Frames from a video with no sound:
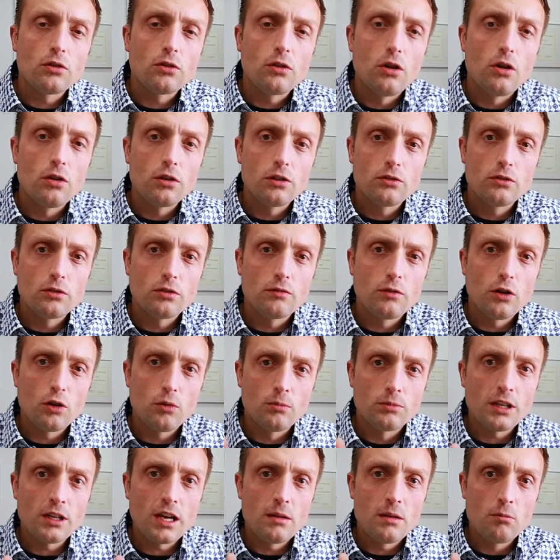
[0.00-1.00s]
Horizont,
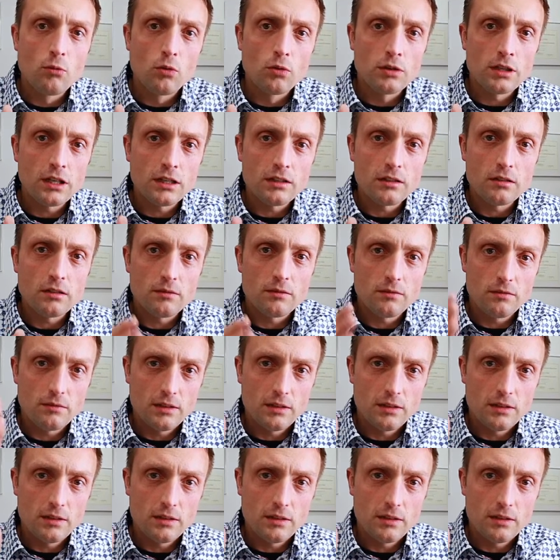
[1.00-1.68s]
warum drei Monate?